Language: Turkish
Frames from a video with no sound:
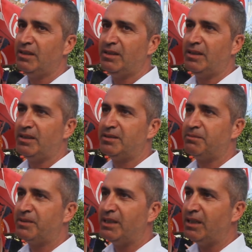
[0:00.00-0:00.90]
Ee,
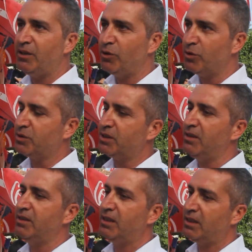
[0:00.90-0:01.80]
dahil
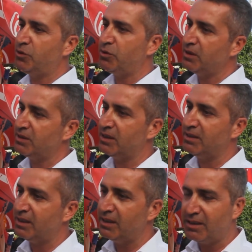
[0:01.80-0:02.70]
oldukça daha çok
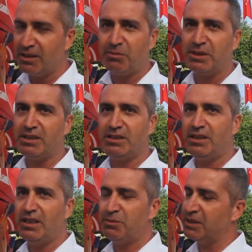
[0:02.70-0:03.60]
insanın aydınlanması
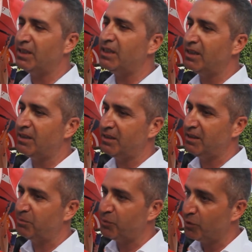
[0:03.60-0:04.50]
için elimizden geleni
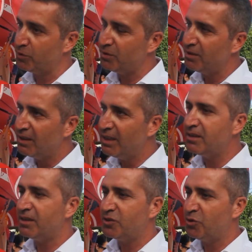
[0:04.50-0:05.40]
yapıyoruz.
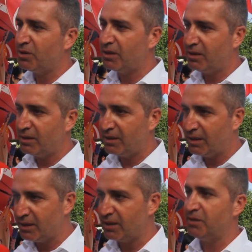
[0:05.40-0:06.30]
Ne kadar çok
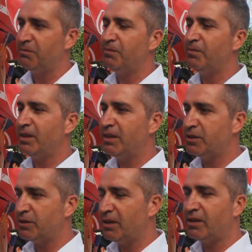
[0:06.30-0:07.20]
katılım,
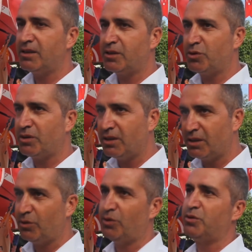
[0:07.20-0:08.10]
ne, ne kadar çok
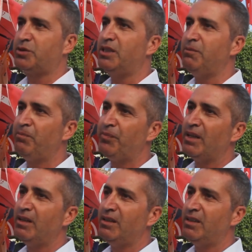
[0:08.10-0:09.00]
katkı olursa
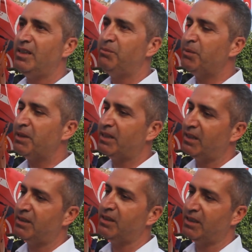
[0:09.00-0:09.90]
e,
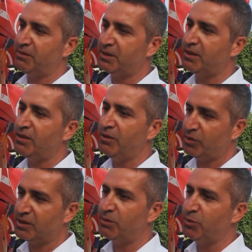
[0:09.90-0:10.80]
bebeklerin tedavisi de
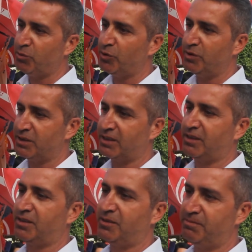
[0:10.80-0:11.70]
o kadar mümkün
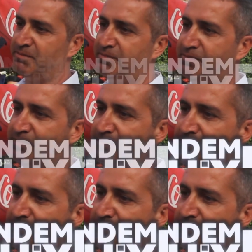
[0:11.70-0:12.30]
olacaktır.